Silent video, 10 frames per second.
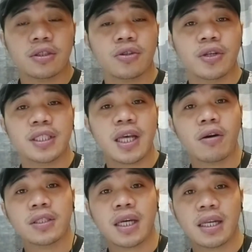So, isa
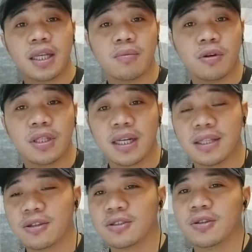ako sa kanyang
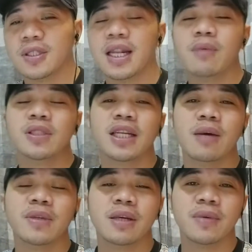moderator. So, salamat,
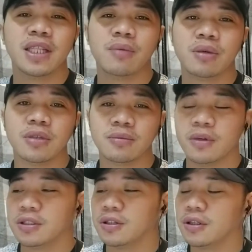salamat ang ah, madami, Boss
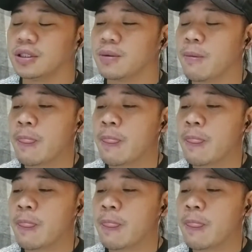Bocha ulit